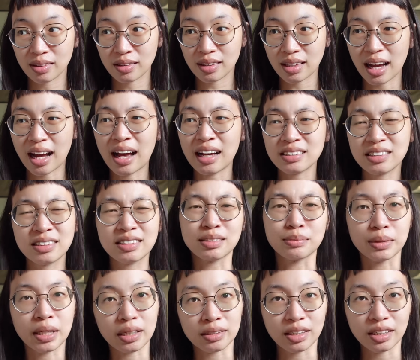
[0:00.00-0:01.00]
他是怎
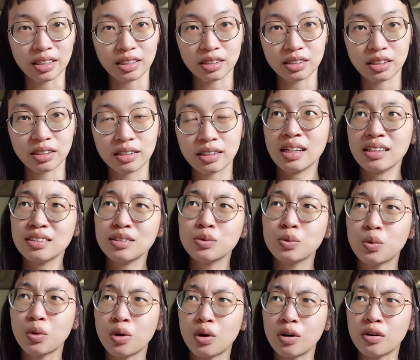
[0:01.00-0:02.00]
么样的一个人？但是
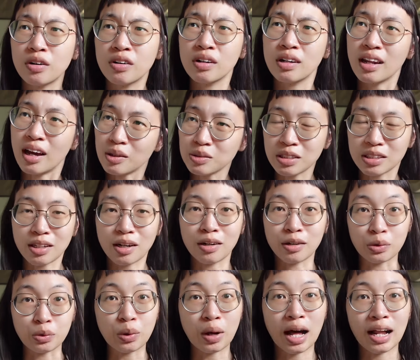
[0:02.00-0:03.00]
我了解到
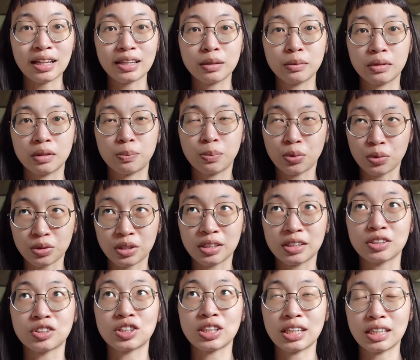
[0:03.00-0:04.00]
很多《哈利波
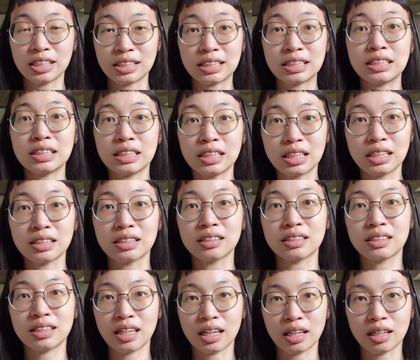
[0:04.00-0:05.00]
特》这一系列的
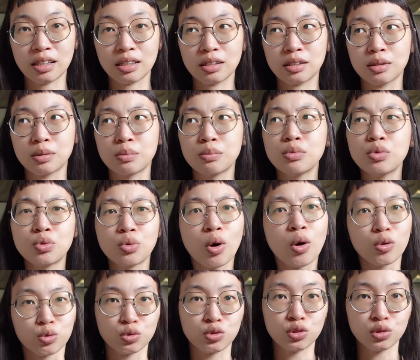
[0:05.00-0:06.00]
电影的幕
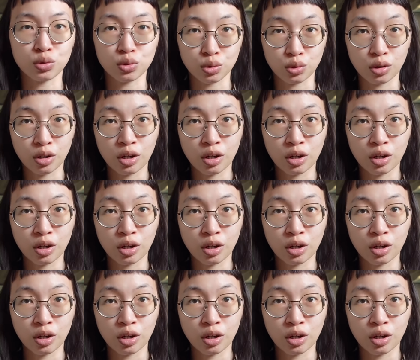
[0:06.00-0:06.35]
后制作，